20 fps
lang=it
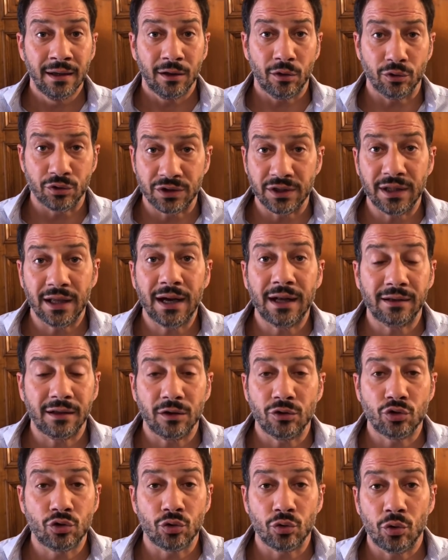Considerate
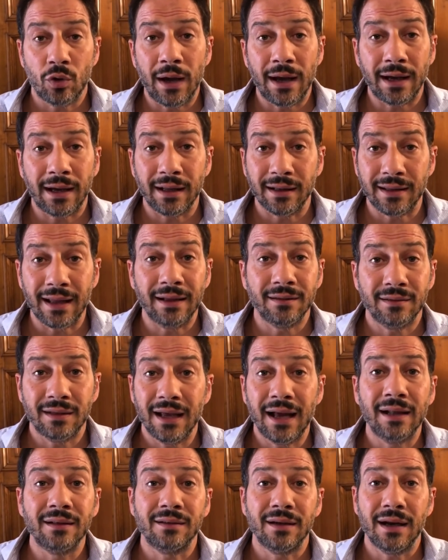che ci sono anche tante
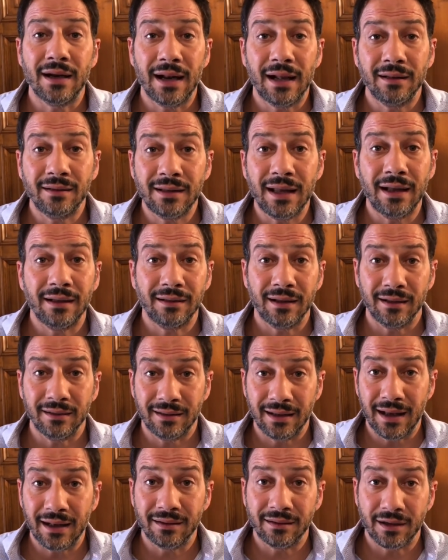altre realtà,
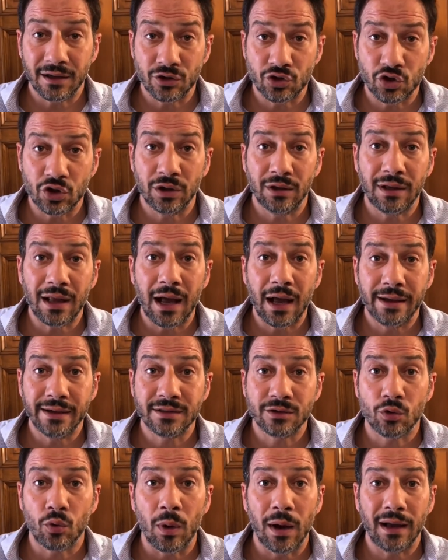tante altre città e
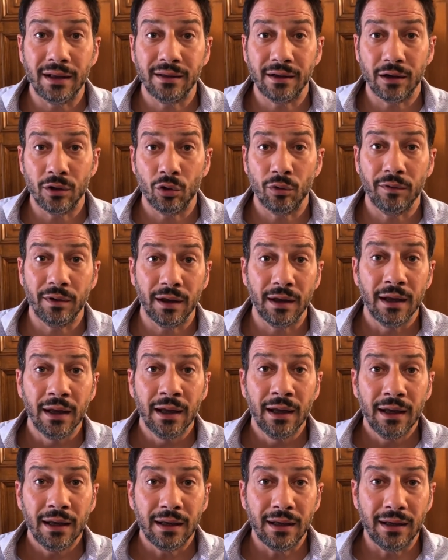squadre dove
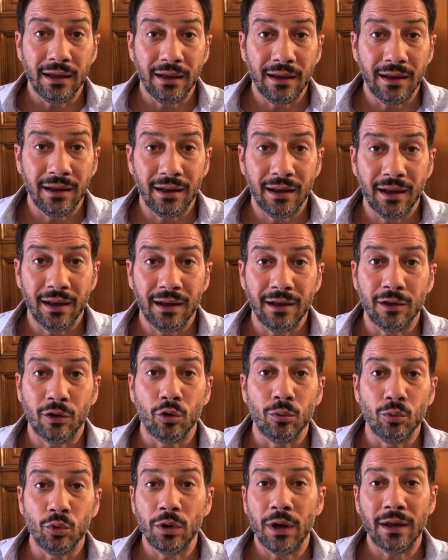il, il
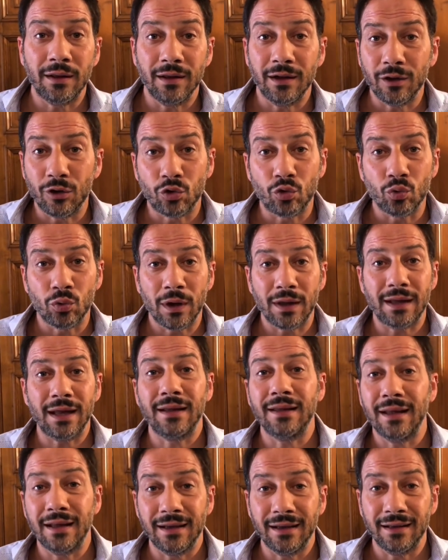comune addirittura dà
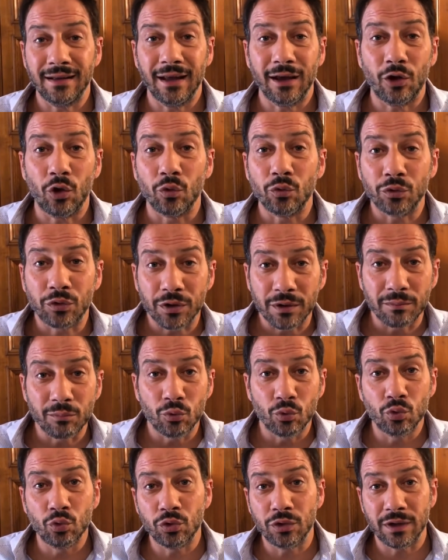dei, dei
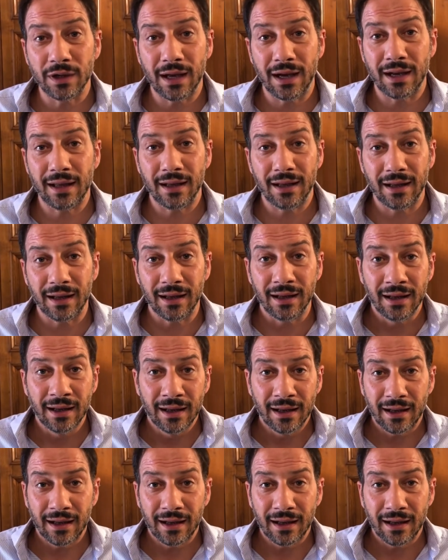contributi alla,